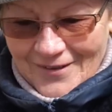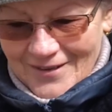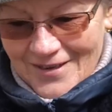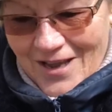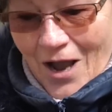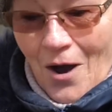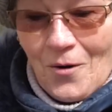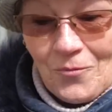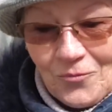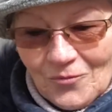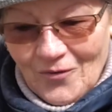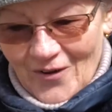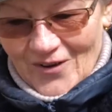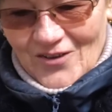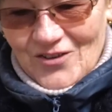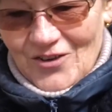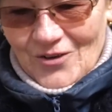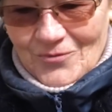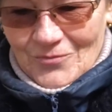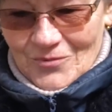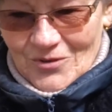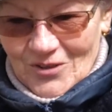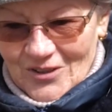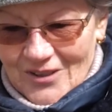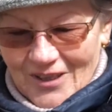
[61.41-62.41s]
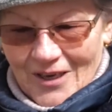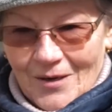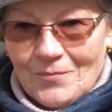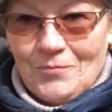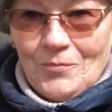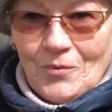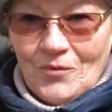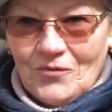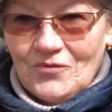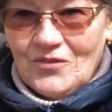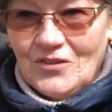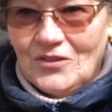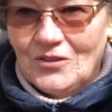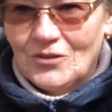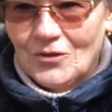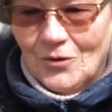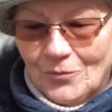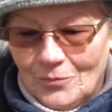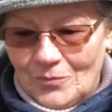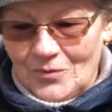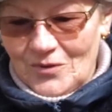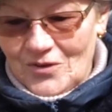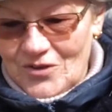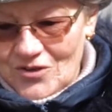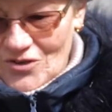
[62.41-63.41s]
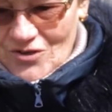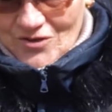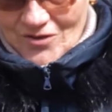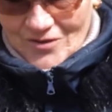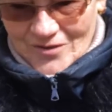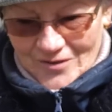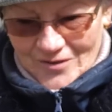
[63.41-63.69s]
ja uważam, że tak powinno być.